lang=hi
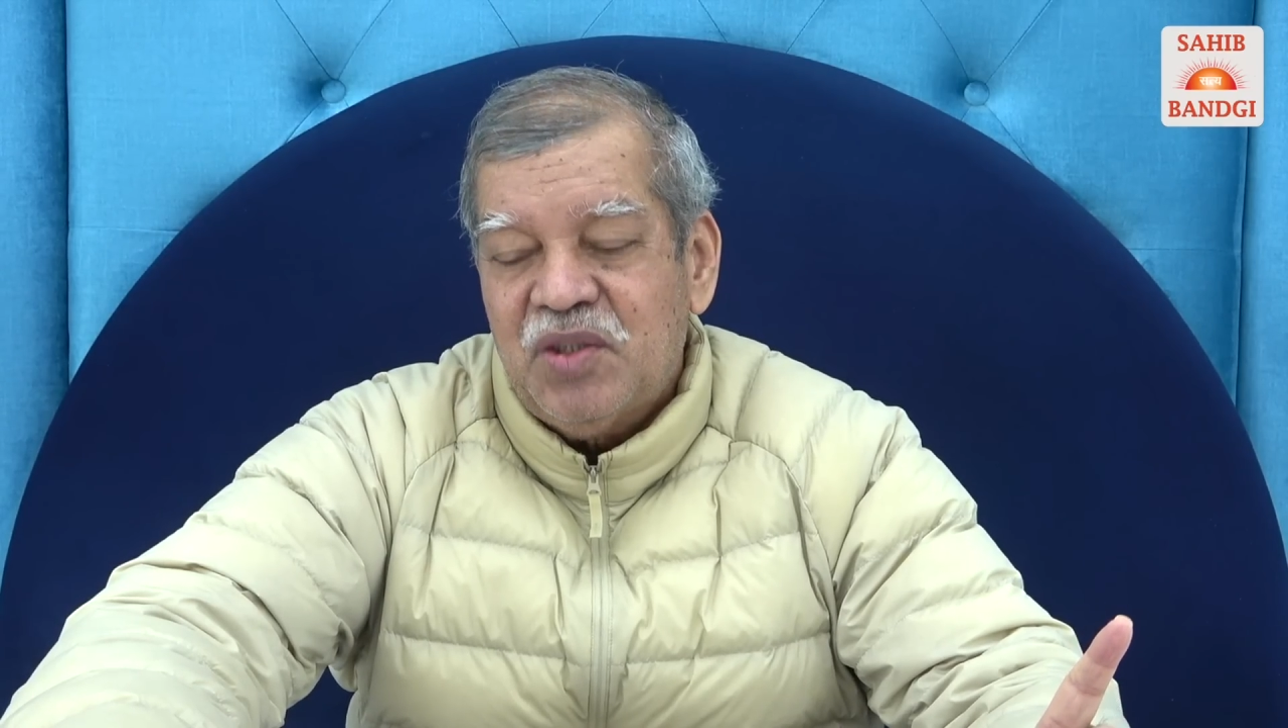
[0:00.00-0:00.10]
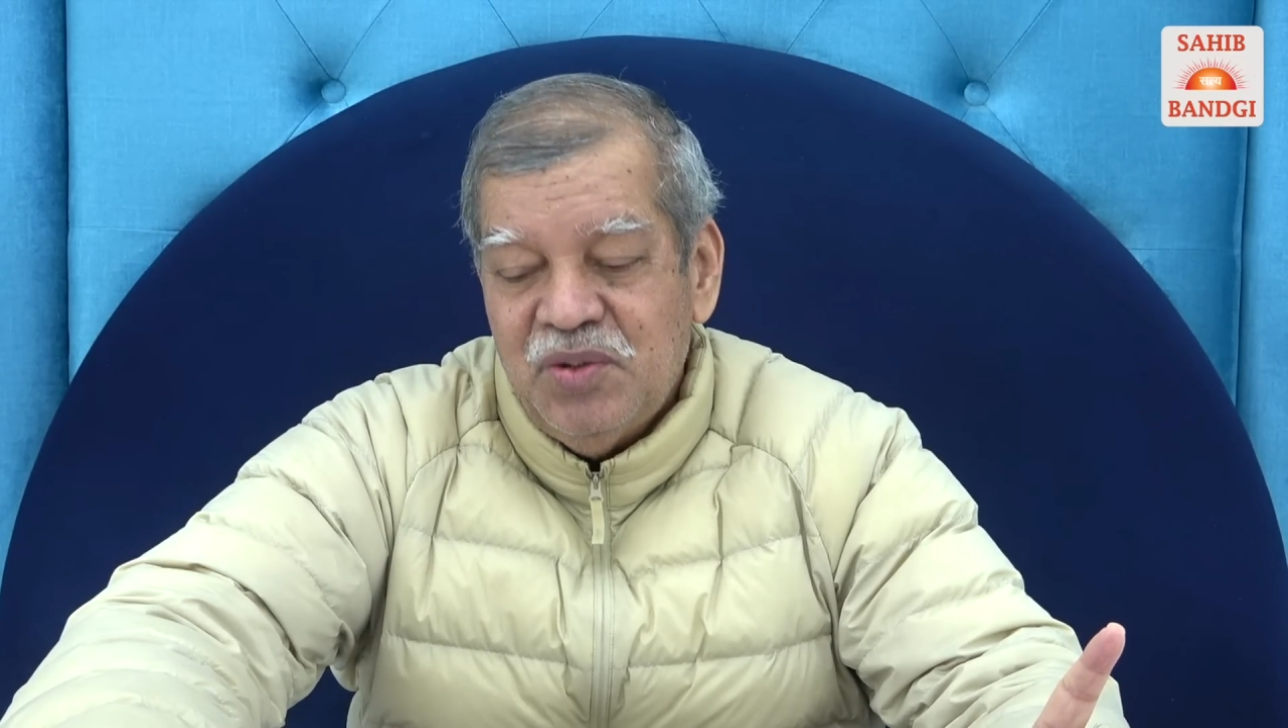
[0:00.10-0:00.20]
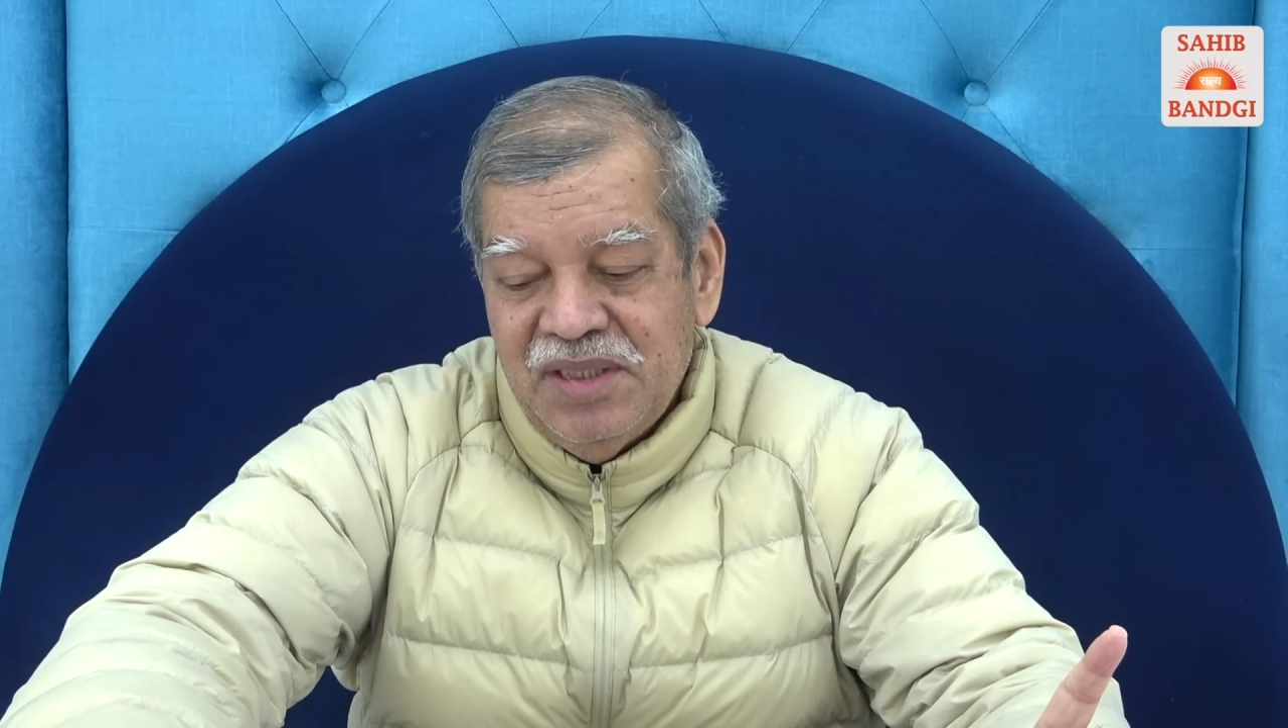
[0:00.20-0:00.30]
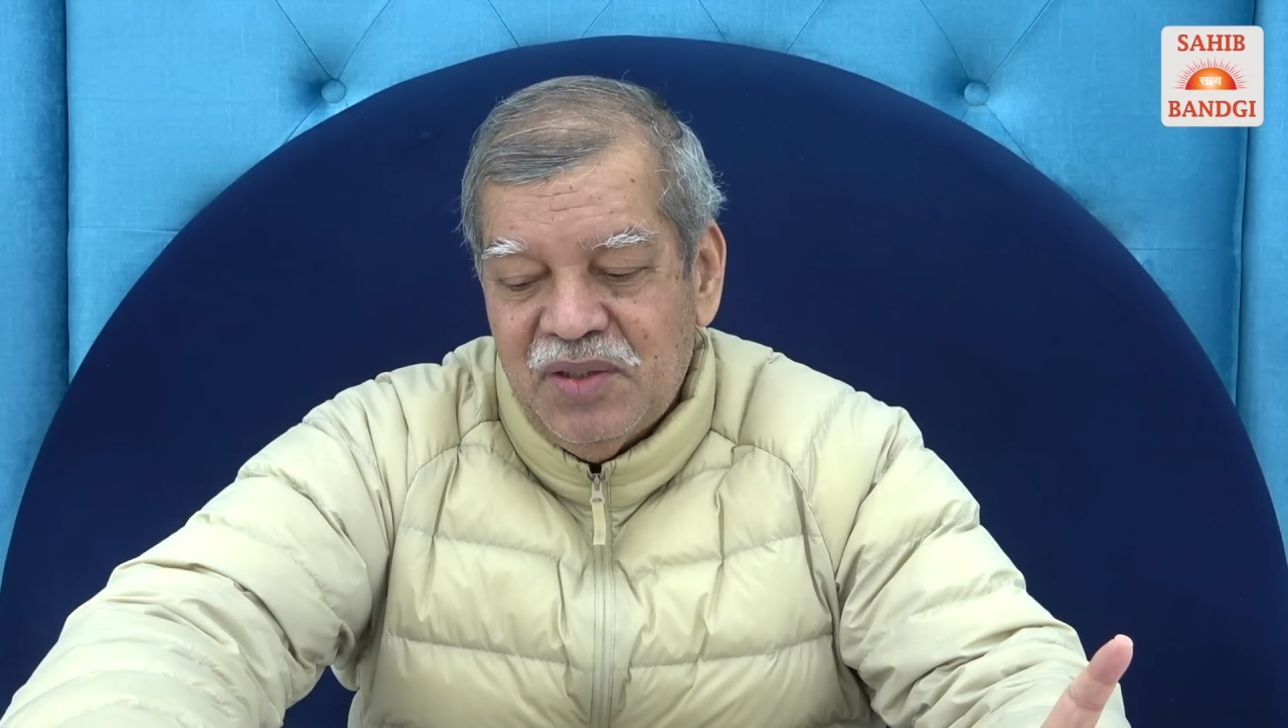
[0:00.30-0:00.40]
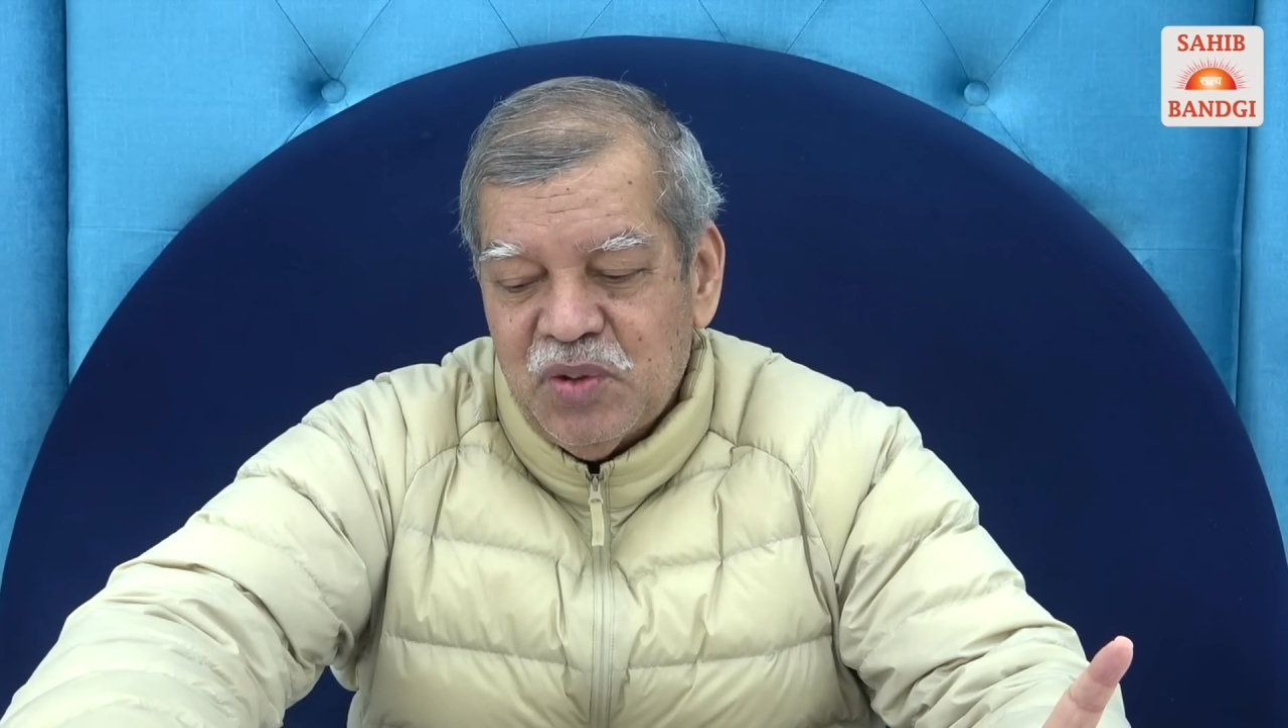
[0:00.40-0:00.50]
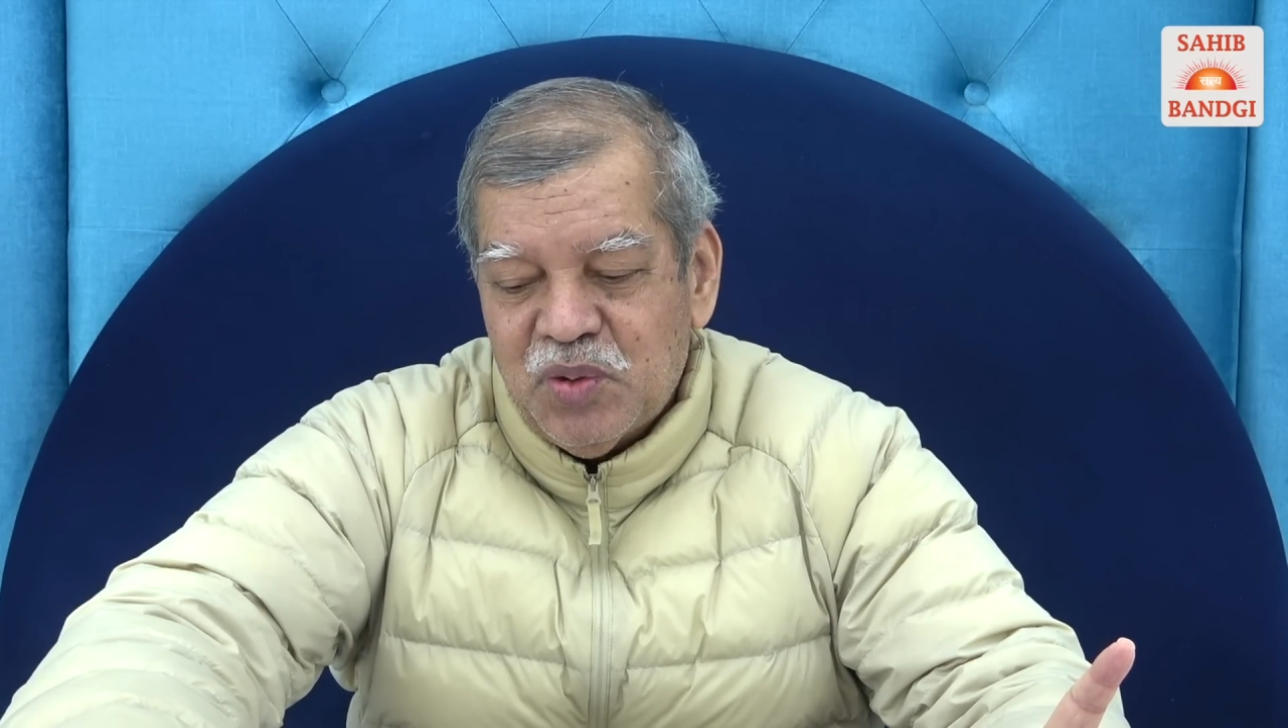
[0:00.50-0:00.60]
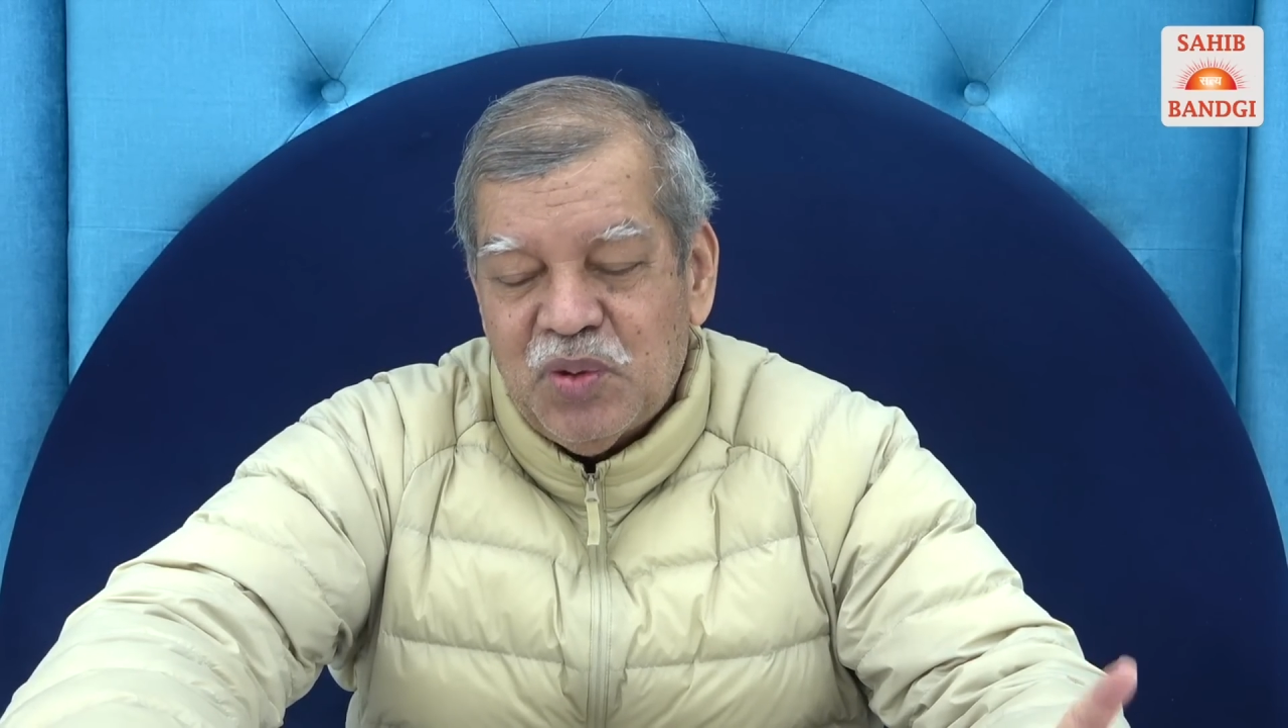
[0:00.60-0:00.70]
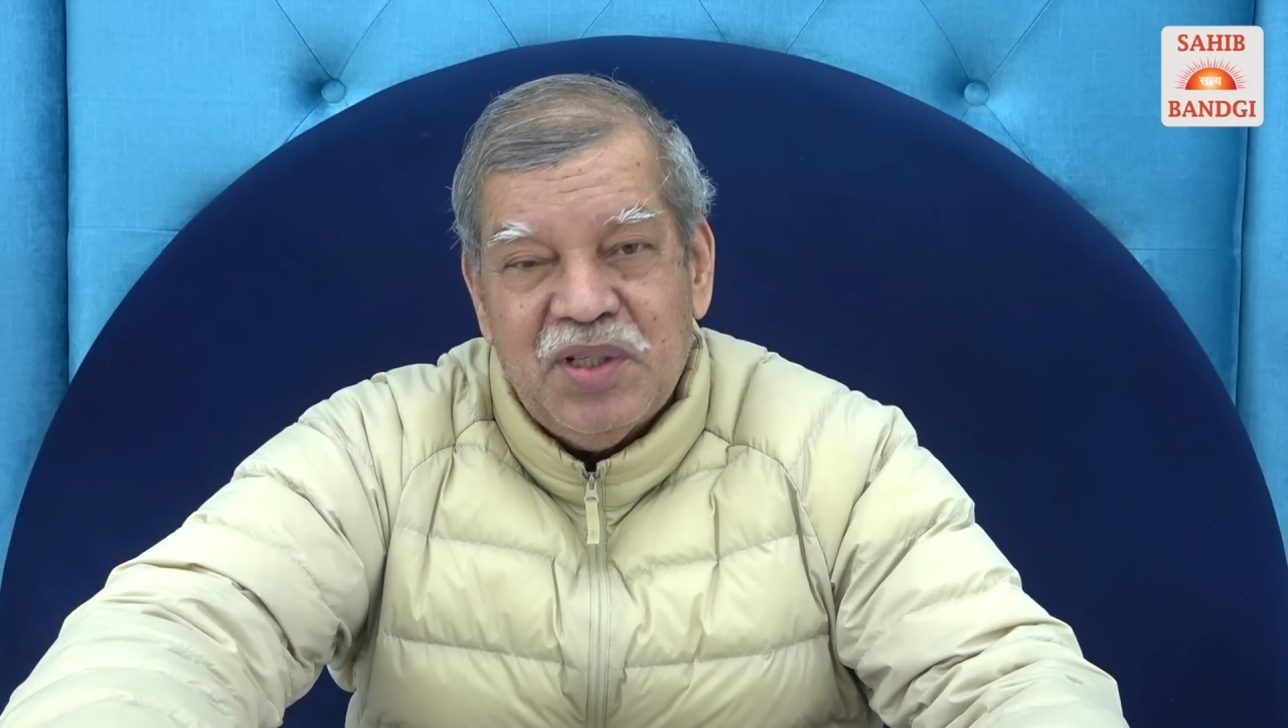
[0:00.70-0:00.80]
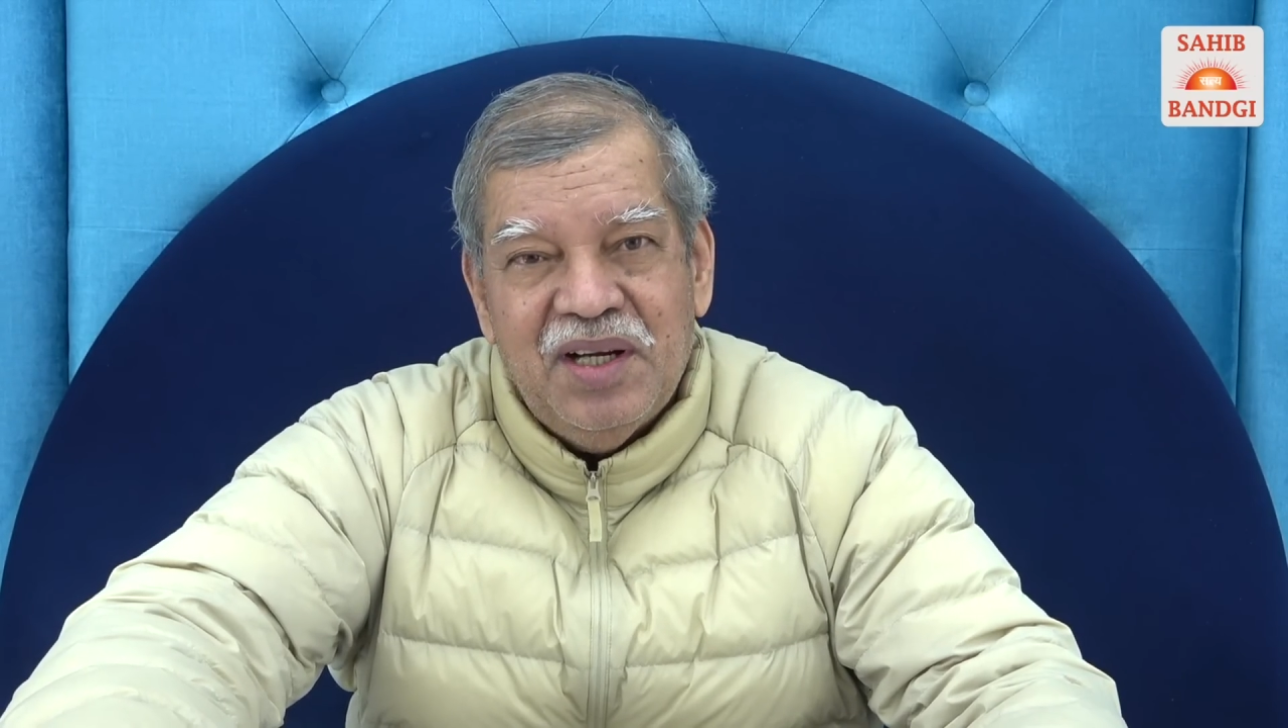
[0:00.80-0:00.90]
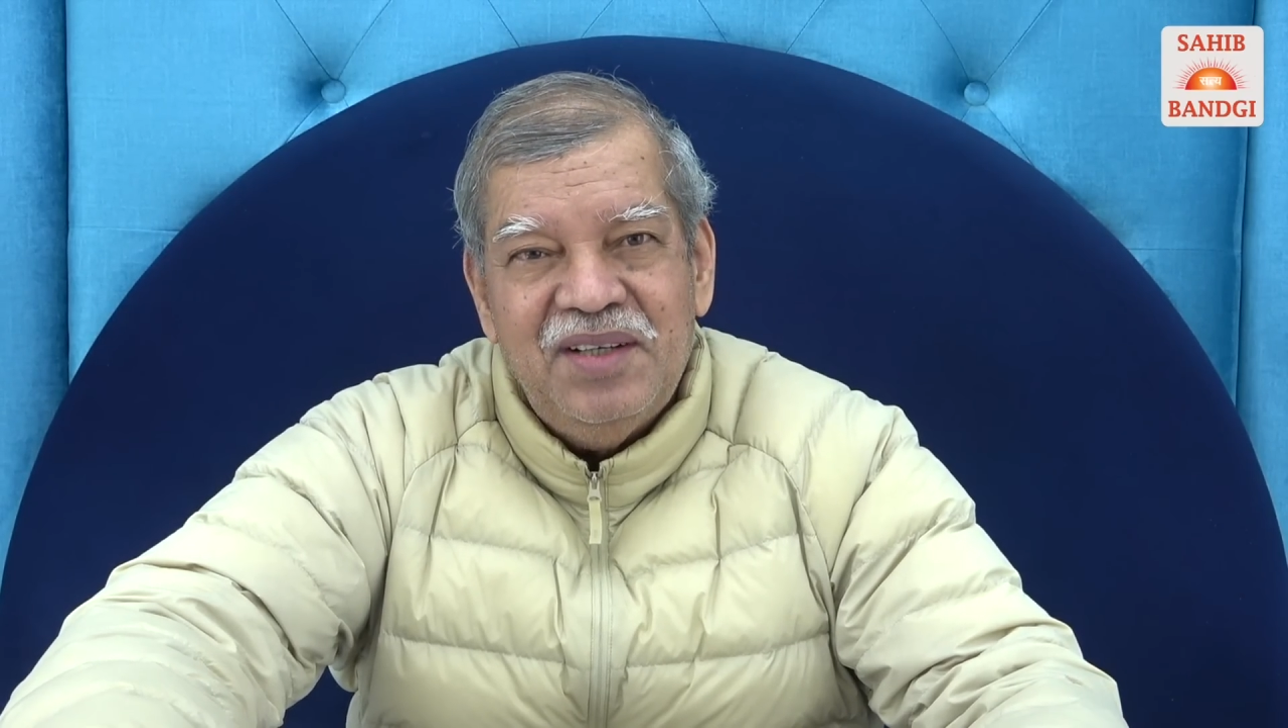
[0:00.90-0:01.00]
शून्य को
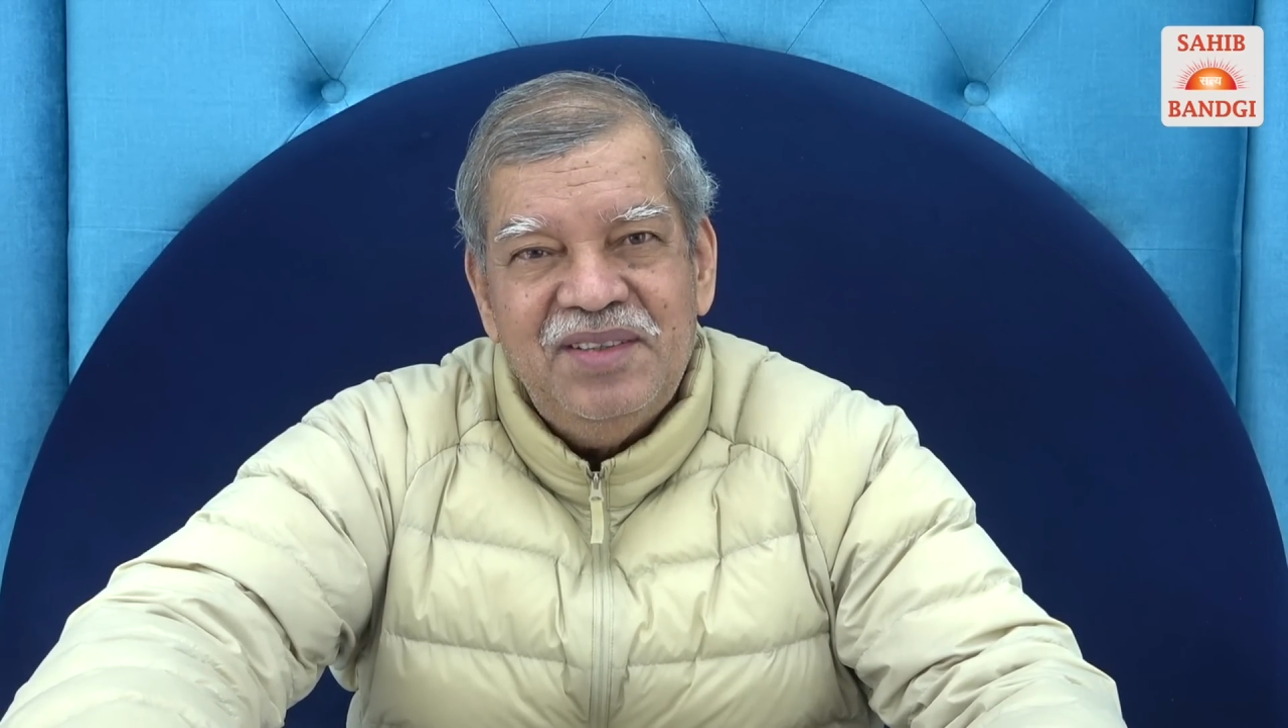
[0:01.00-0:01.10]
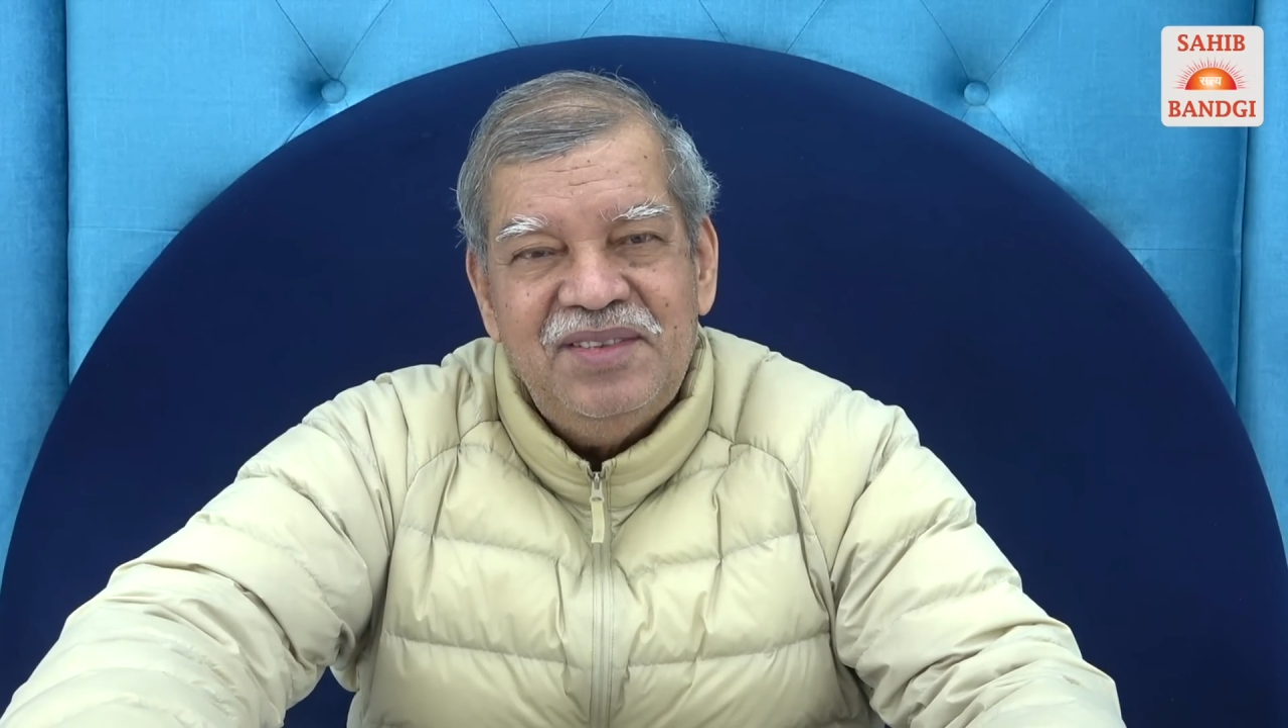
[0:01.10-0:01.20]
तोड़ना